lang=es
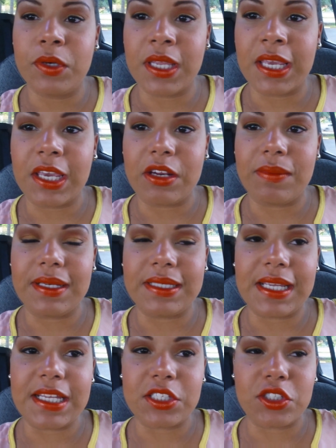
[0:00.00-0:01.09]
¿Por qué quiero hablar
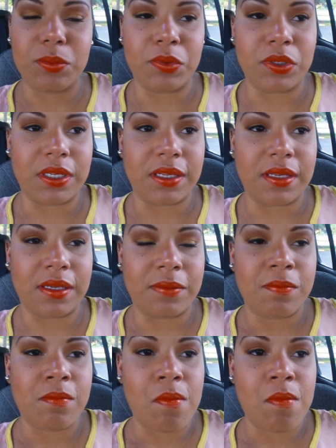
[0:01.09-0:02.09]
de esto? Porque